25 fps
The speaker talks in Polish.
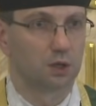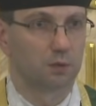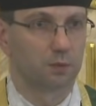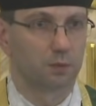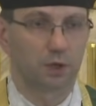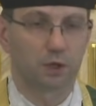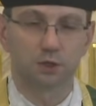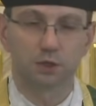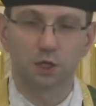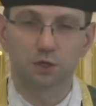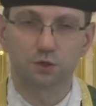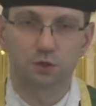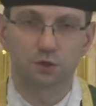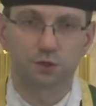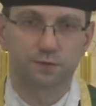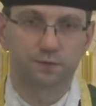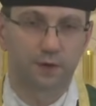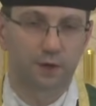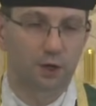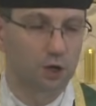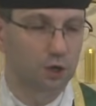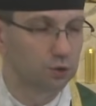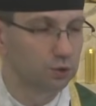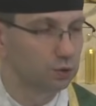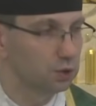Pan Jezus
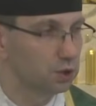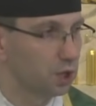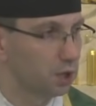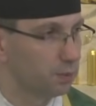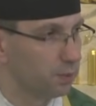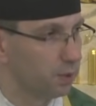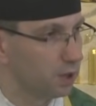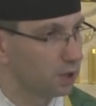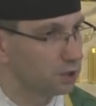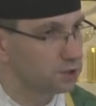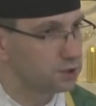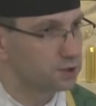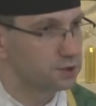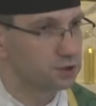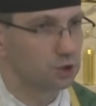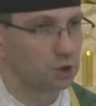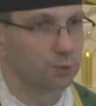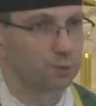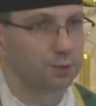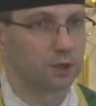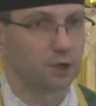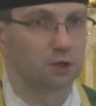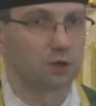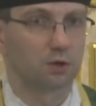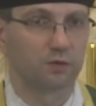wykonuje bardzo
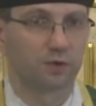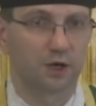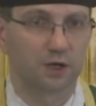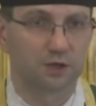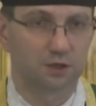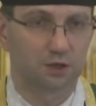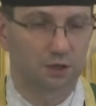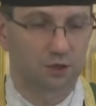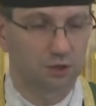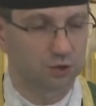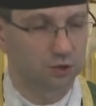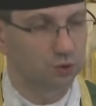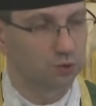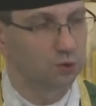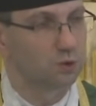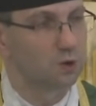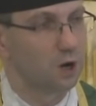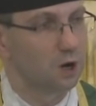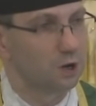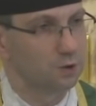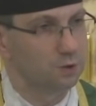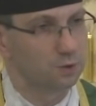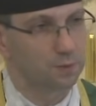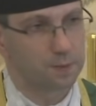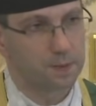skomplikowany
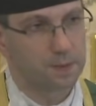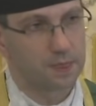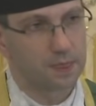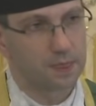rytuał.